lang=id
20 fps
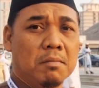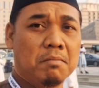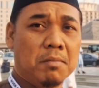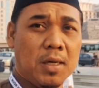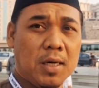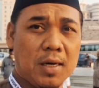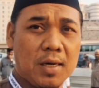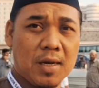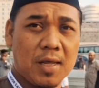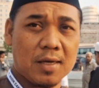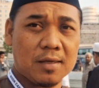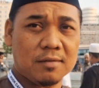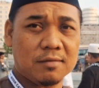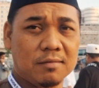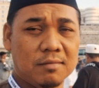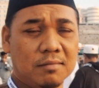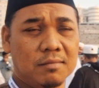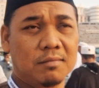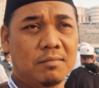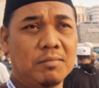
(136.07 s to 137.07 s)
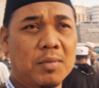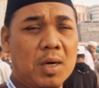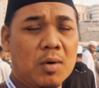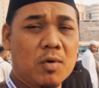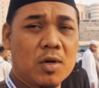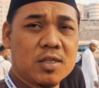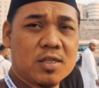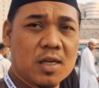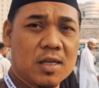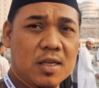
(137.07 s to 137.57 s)
mengenang
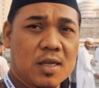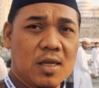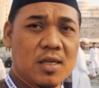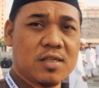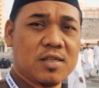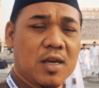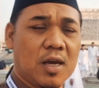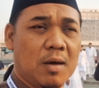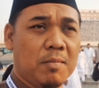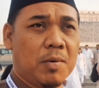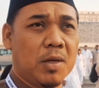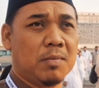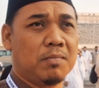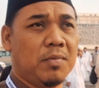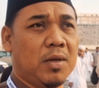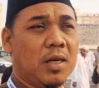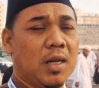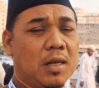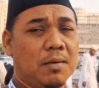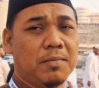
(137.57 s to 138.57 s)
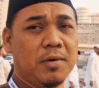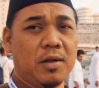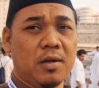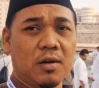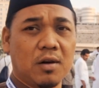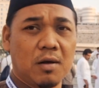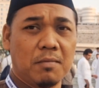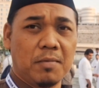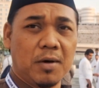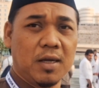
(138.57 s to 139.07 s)
bahwasanya sahabat Bilal bin
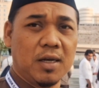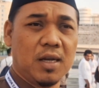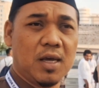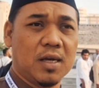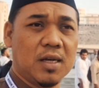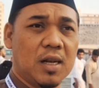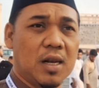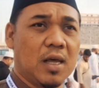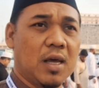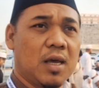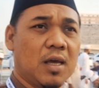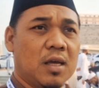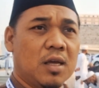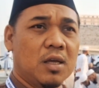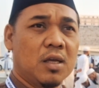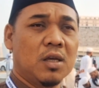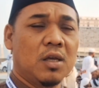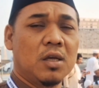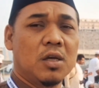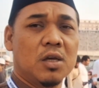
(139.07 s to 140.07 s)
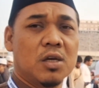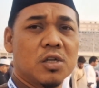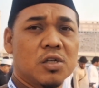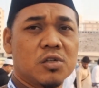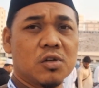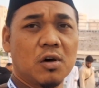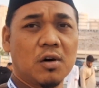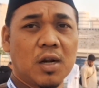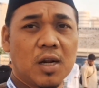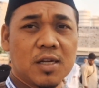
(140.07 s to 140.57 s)
Rabah ini adalah
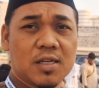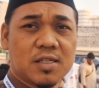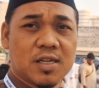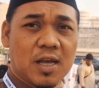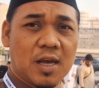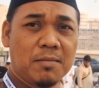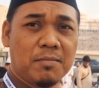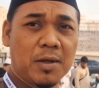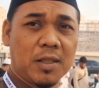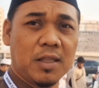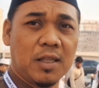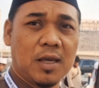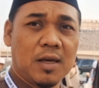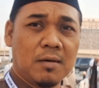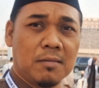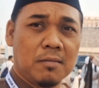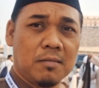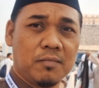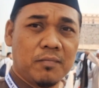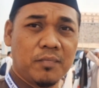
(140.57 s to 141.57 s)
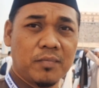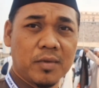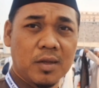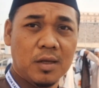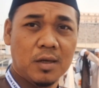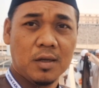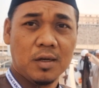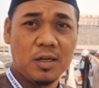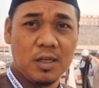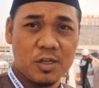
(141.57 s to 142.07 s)
seorang sahabat yang
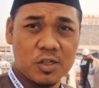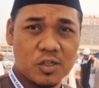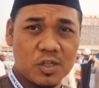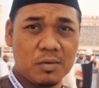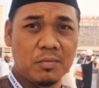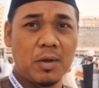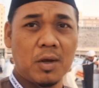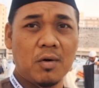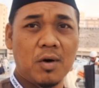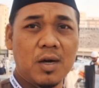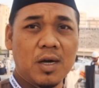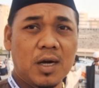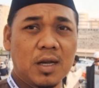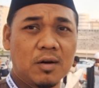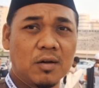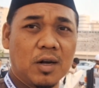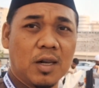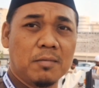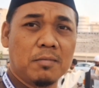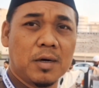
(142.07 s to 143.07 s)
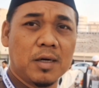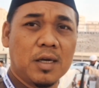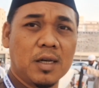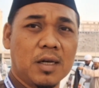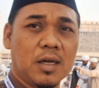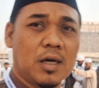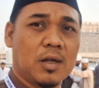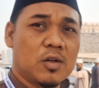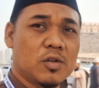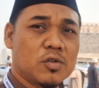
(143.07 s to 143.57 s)
diistimewakan oleh
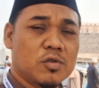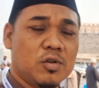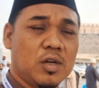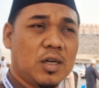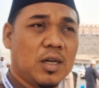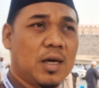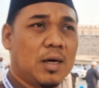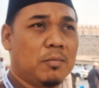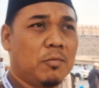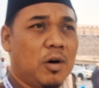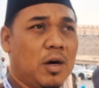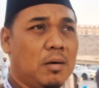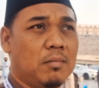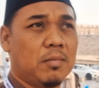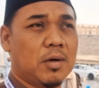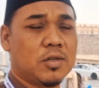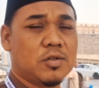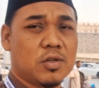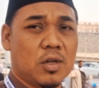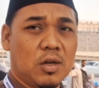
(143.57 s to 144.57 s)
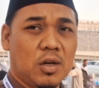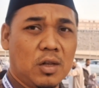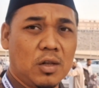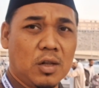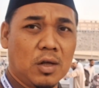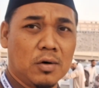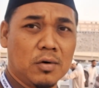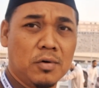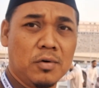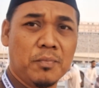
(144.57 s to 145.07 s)
baginda Rasulullah Muhammad
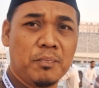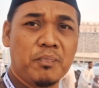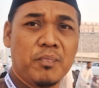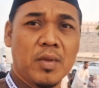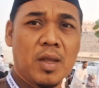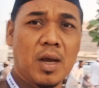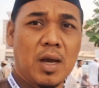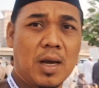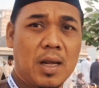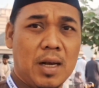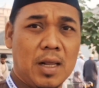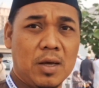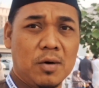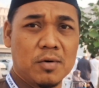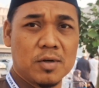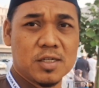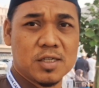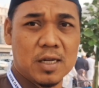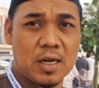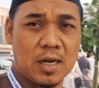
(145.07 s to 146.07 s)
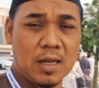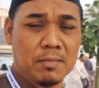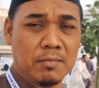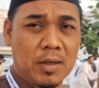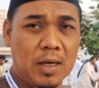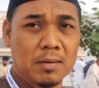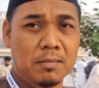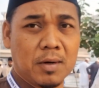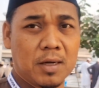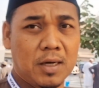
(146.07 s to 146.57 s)
Sallallahu Alaihi Wasallam
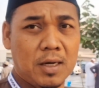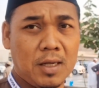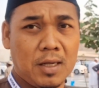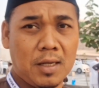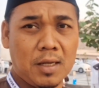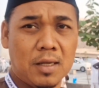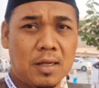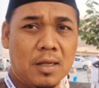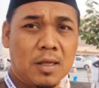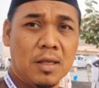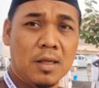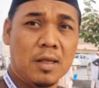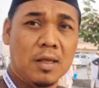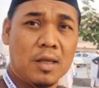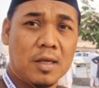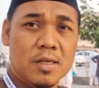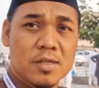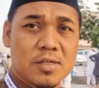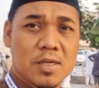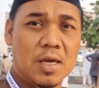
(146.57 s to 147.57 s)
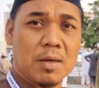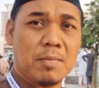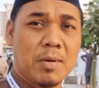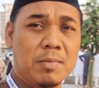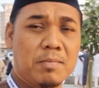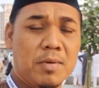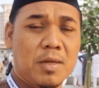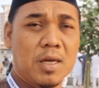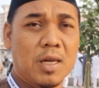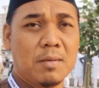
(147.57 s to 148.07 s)
yang mana
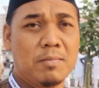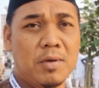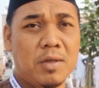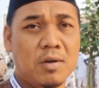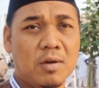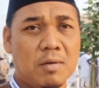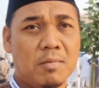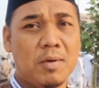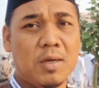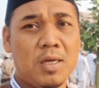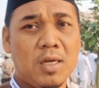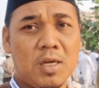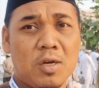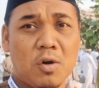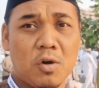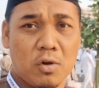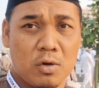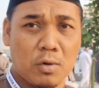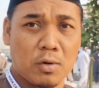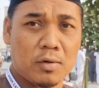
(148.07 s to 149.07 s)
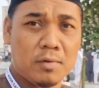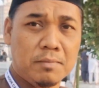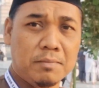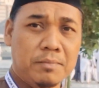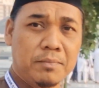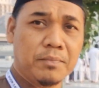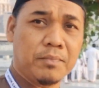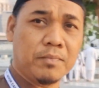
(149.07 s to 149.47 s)
sahabat Bilal bin Rabah ini konon